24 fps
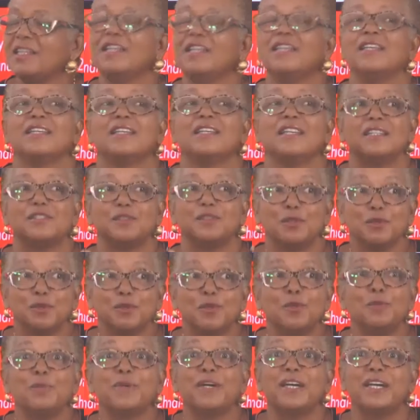Qui est un
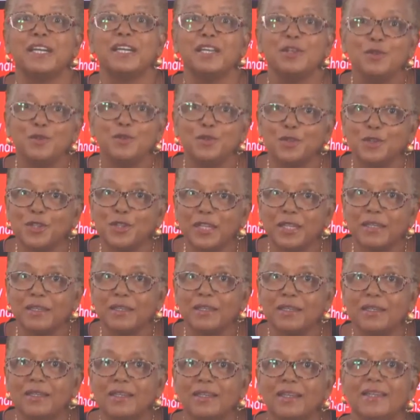groupe réunionnais
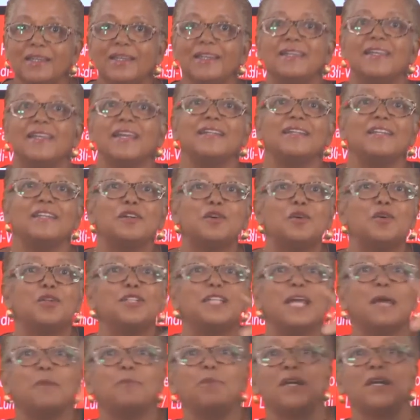mhm. et qui a des
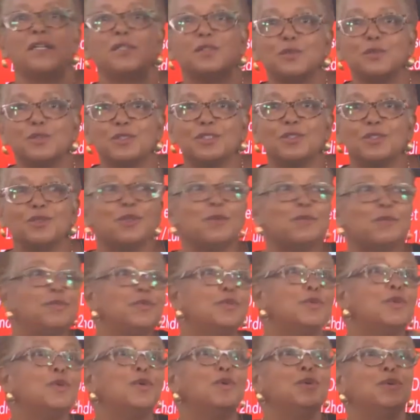quotas partout. Ils ont le
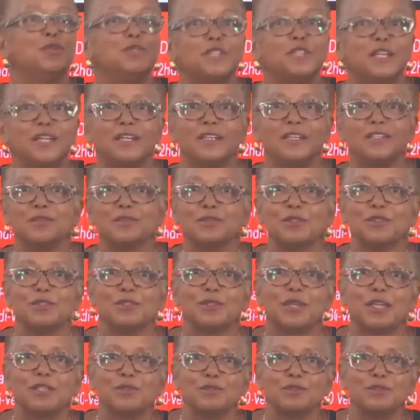plus gros quota,
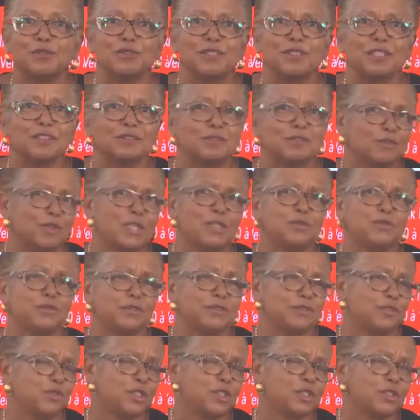
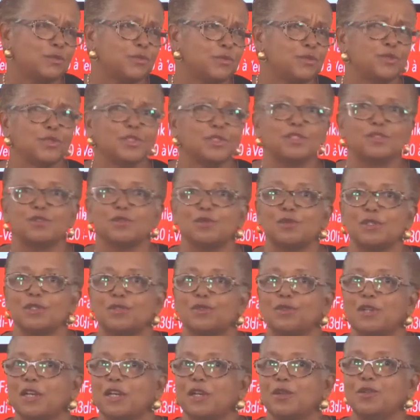60% je crois
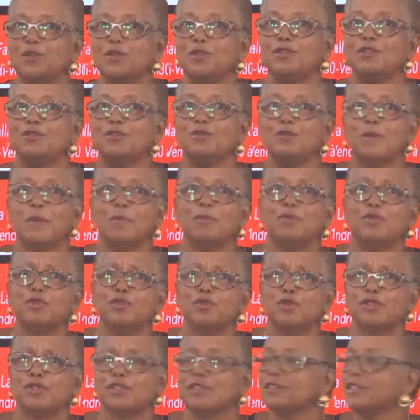sur la Réunion, ou même plus,
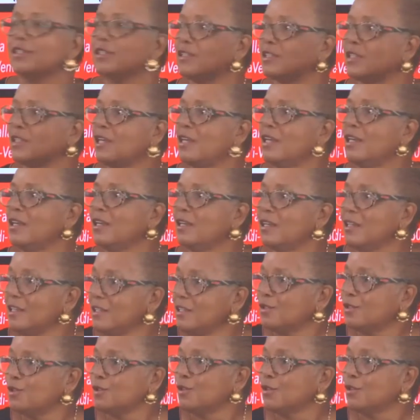70.
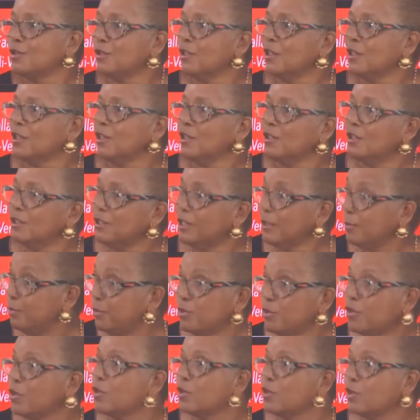Ils ont les
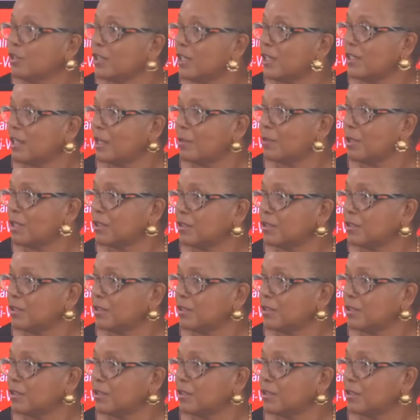plus gros quotas de la mhm.